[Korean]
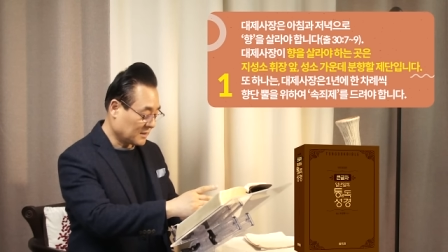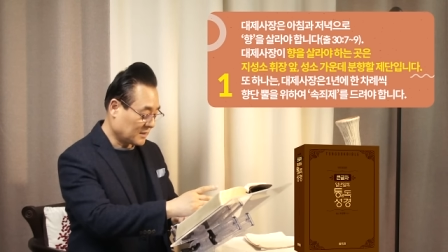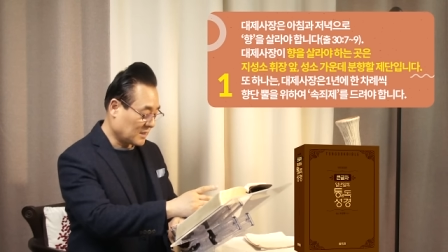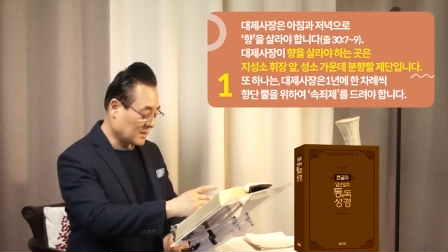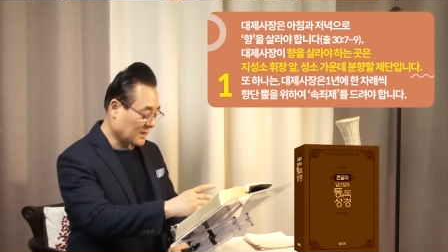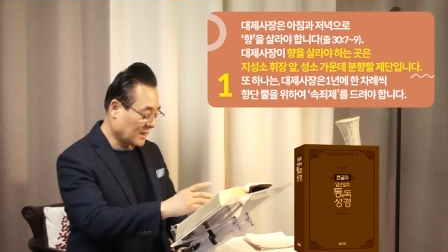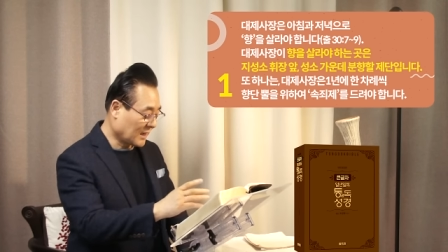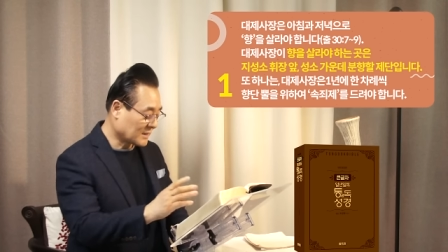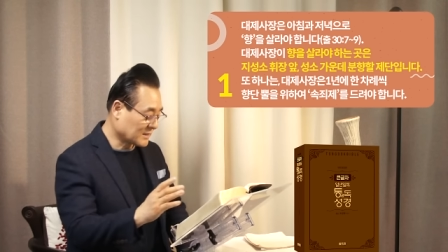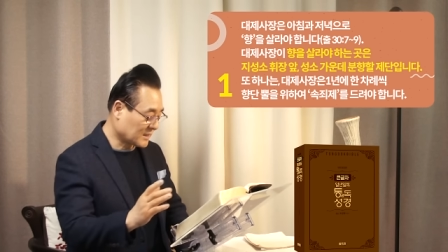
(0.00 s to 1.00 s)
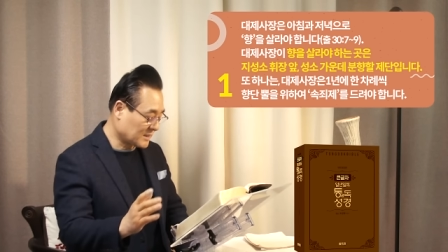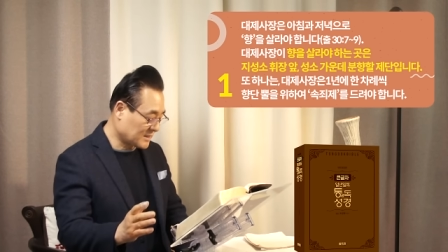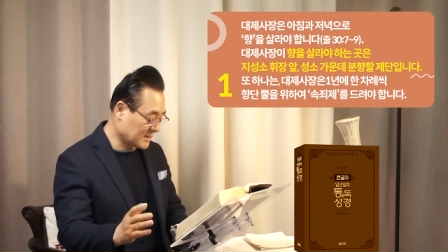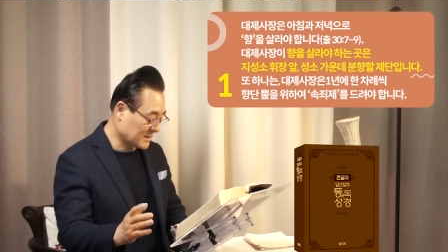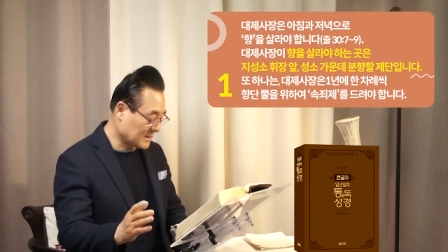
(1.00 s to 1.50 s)
1년에 한
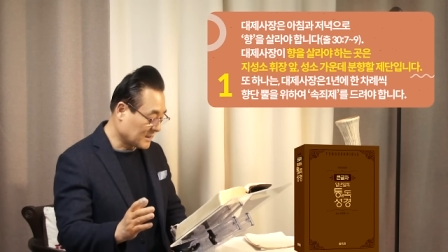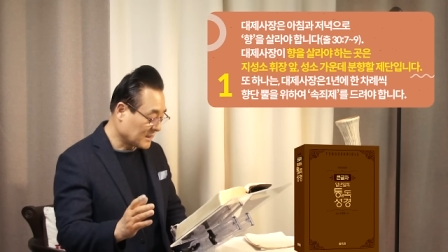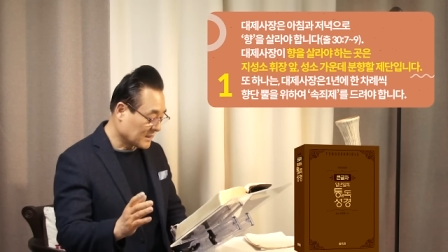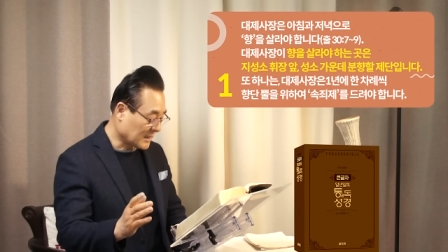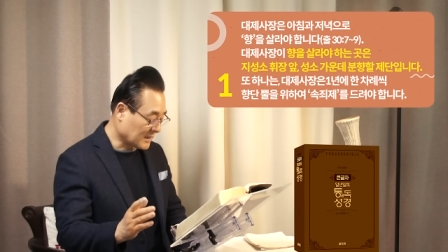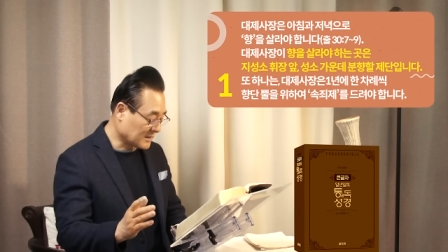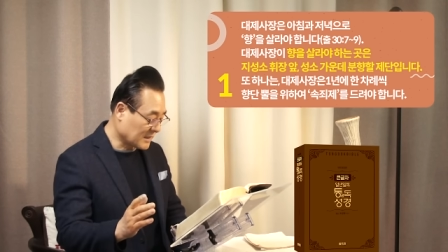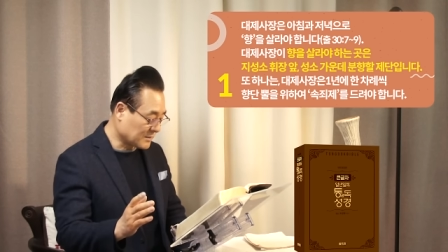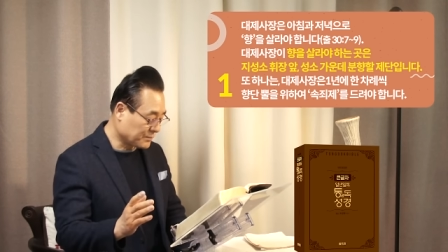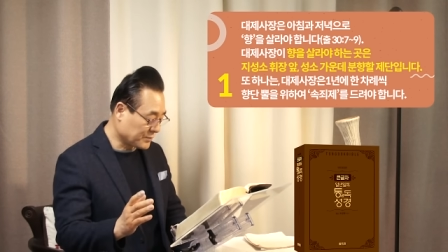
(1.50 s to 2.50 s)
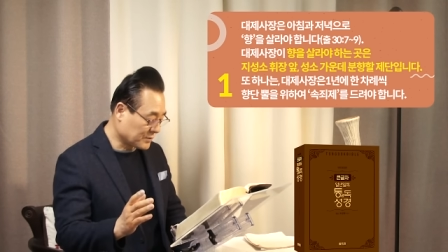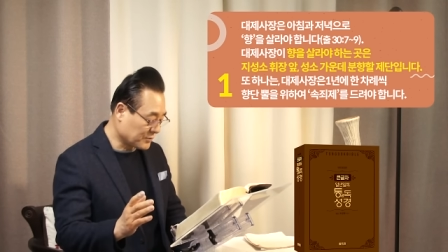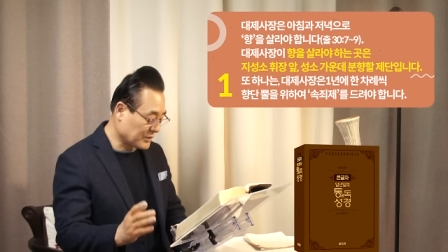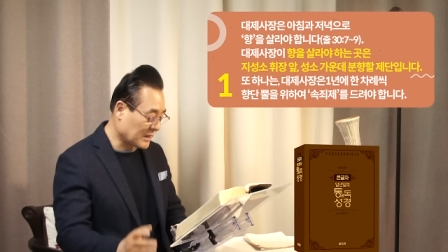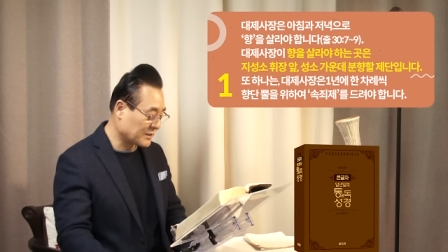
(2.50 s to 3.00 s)
차례씩 향단
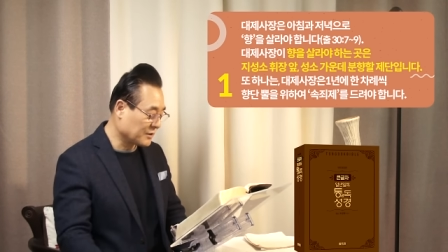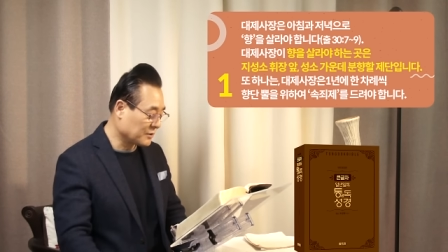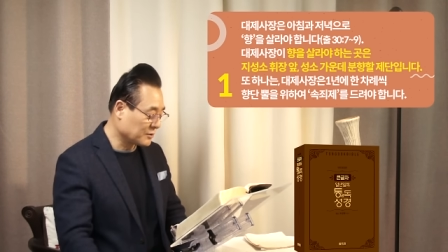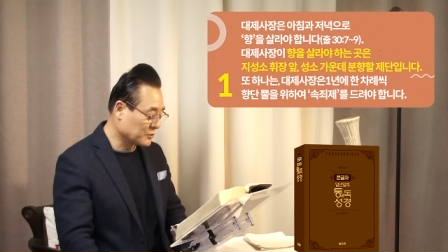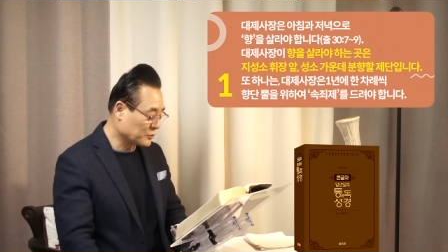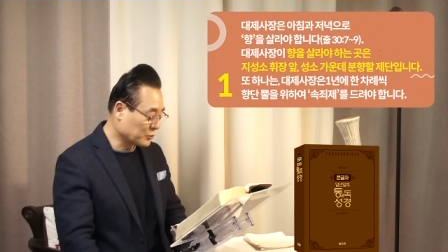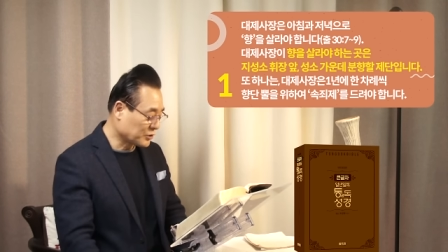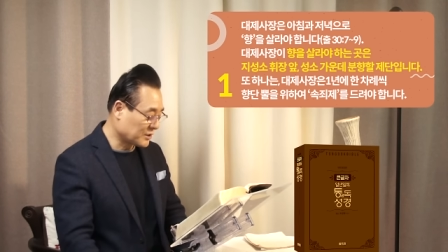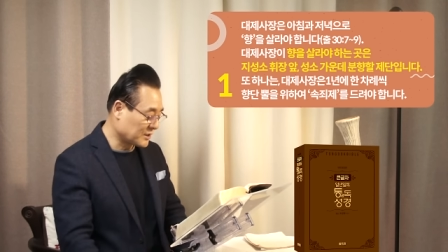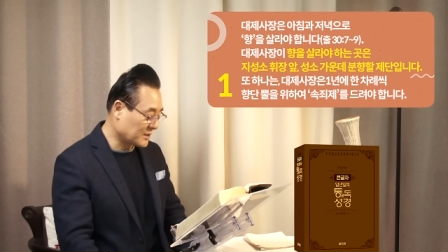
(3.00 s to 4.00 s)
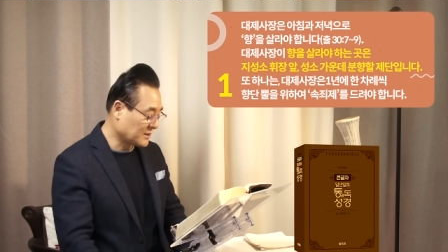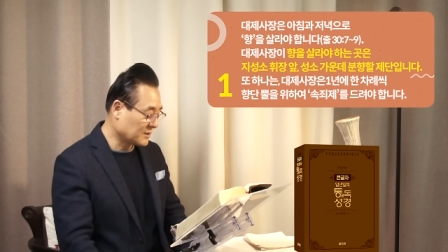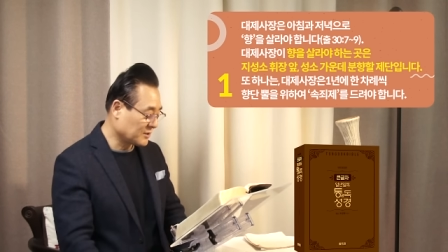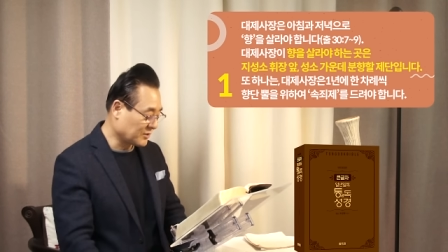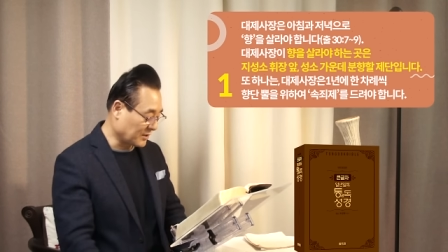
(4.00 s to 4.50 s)
뿔을 위하여
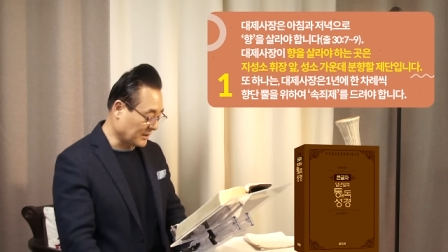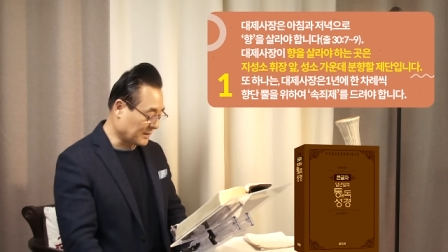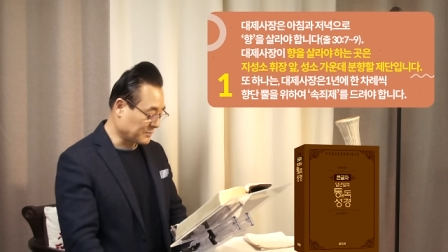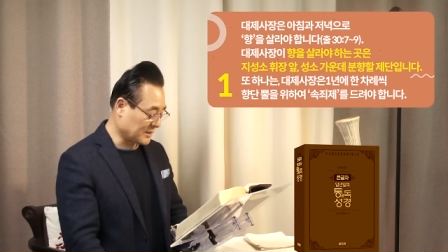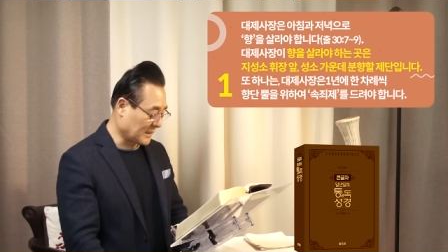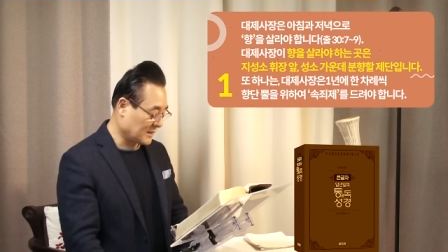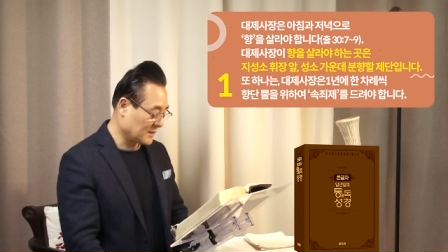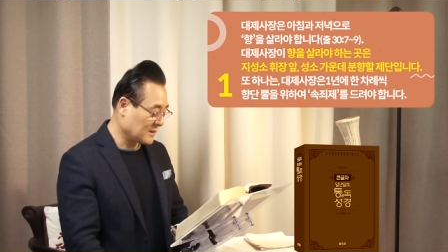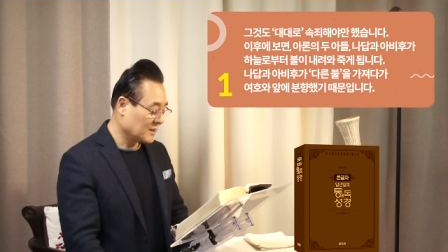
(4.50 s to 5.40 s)
속죄제를 드려야 합니다.